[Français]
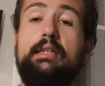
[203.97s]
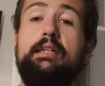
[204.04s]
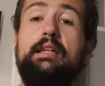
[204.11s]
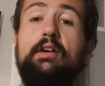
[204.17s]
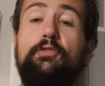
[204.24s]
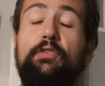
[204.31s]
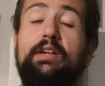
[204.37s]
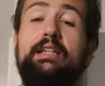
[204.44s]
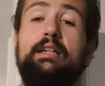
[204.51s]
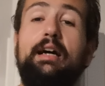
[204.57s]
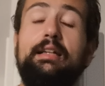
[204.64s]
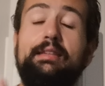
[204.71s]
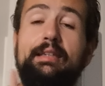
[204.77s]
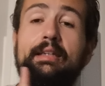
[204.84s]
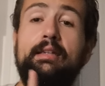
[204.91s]
il a failli le
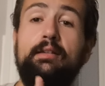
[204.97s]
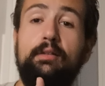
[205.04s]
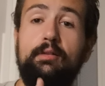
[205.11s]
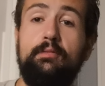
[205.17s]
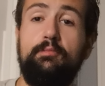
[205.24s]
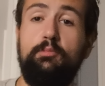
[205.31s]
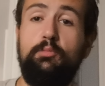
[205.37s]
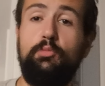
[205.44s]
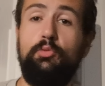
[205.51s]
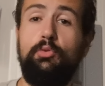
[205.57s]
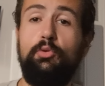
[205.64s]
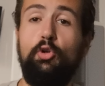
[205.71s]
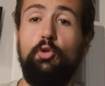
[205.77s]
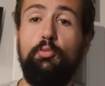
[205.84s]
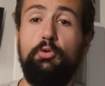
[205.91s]
rater,
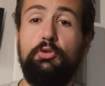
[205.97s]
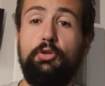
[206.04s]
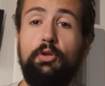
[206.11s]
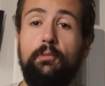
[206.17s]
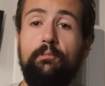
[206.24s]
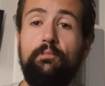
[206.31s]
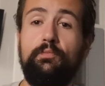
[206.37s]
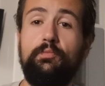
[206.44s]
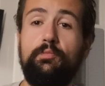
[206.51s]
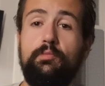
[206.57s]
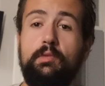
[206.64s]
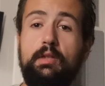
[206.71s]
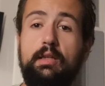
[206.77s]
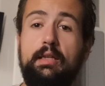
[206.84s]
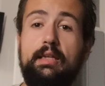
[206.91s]
le but.
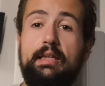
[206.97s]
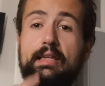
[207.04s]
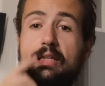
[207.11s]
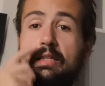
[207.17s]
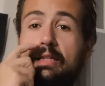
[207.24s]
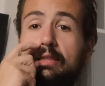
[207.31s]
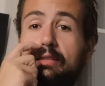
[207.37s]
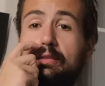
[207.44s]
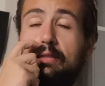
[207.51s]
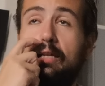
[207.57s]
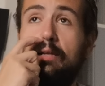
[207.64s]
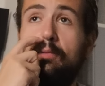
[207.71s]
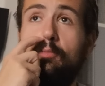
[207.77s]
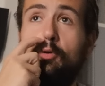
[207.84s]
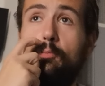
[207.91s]
Il est
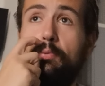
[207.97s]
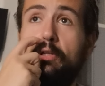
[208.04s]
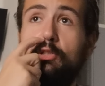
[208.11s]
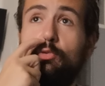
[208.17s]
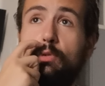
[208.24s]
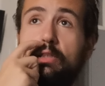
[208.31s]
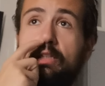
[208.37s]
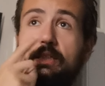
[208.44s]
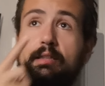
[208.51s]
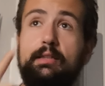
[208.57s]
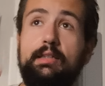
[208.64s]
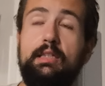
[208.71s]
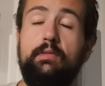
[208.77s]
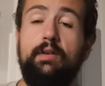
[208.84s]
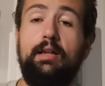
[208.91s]
tellement
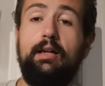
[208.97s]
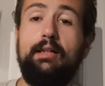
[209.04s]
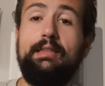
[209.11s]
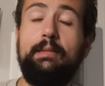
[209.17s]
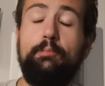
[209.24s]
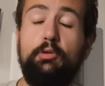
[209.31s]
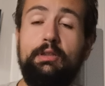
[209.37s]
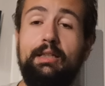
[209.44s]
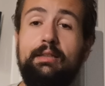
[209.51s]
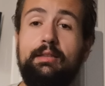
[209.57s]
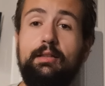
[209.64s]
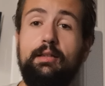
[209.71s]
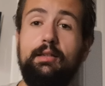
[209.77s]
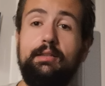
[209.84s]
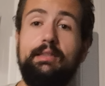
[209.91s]
persuadé qu'il va le rater
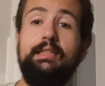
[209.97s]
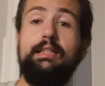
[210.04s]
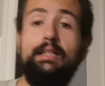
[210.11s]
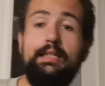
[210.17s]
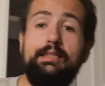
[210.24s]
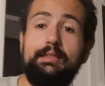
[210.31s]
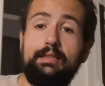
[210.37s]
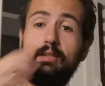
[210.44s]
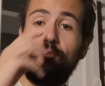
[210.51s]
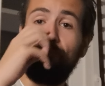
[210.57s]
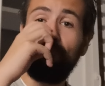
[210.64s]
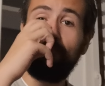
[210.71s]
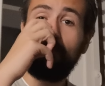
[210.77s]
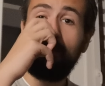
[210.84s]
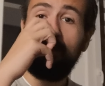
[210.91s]
peut-être qu'il glisse.
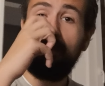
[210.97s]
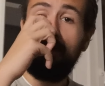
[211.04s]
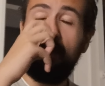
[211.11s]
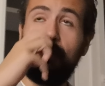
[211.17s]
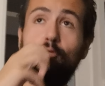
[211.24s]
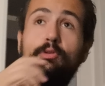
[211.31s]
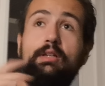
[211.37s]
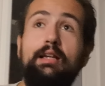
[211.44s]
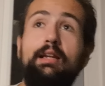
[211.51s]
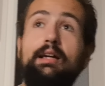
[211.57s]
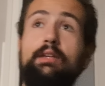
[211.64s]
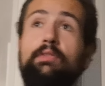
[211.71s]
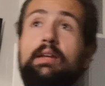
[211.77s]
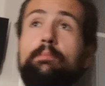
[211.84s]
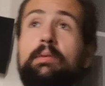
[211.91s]
Donc à
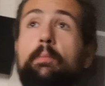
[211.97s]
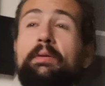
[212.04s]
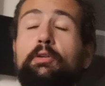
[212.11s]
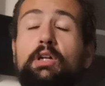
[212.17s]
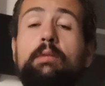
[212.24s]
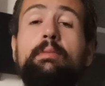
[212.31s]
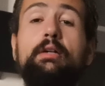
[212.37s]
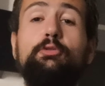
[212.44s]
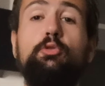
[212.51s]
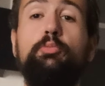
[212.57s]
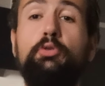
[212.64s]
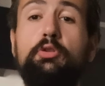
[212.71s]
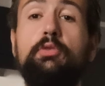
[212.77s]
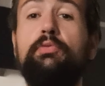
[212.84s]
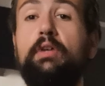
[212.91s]
l'arrivée, Mbappé, quand il marque son
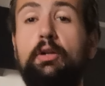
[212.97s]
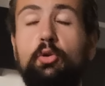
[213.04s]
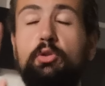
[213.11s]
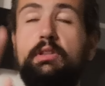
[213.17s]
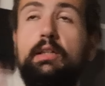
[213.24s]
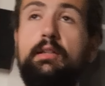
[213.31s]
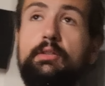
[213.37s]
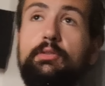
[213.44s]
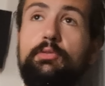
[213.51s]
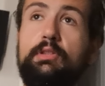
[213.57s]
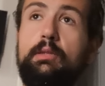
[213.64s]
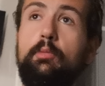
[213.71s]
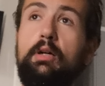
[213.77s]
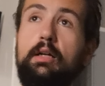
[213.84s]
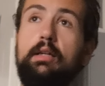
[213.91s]
but, enfin l'OTAN,
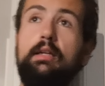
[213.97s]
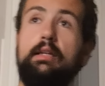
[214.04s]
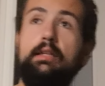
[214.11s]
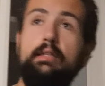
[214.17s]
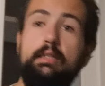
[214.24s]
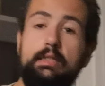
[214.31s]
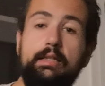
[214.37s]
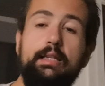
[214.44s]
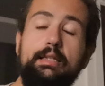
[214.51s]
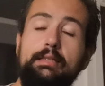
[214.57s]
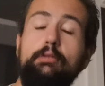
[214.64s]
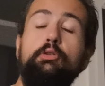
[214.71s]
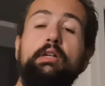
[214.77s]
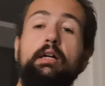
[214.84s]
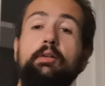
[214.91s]
excusez-moi, il
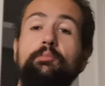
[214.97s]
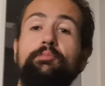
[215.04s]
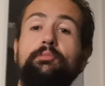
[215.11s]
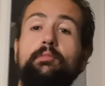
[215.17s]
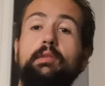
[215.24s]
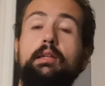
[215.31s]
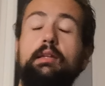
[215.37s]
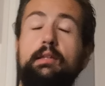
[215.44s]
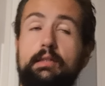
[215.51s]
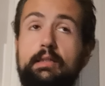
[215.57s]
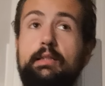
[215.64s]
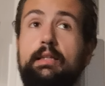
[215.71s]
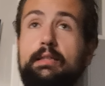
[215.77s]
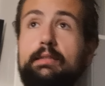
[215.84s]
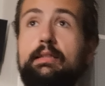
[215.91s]
glisse le gars.
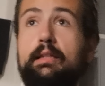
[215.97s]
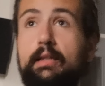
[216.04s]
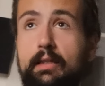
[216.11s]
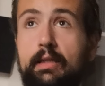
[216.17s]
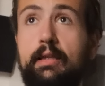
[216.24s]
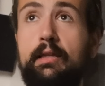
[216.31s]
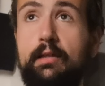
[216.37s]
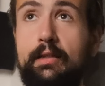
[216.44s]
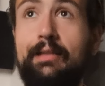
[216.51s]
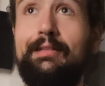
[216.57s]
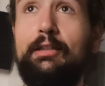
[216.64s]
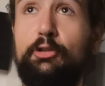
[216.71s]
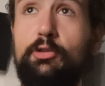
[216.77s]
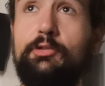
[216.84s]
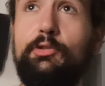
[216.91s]
Il glisse et il a
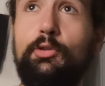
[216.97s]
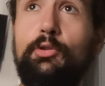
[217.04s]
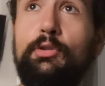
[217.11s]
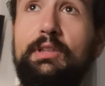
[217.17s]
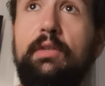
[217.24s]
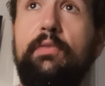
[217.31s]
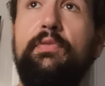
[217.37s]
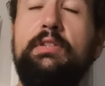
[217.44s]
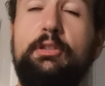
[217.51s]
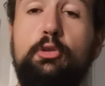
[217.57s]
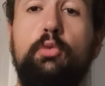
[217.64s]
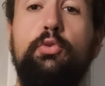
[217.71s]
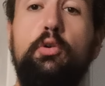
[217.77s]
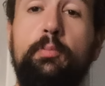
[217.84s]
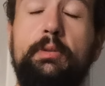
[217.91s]
de la chance que ça
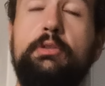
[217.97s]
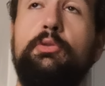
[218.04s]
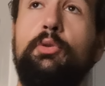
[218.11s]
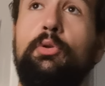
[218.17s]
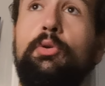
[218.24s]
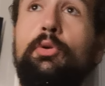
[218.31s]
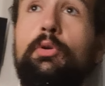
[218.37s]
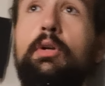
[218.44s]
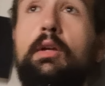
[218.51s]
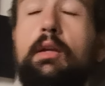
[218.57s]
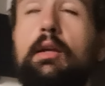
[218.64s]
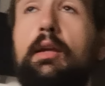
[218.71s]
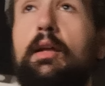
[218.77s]
finisse au fond parce que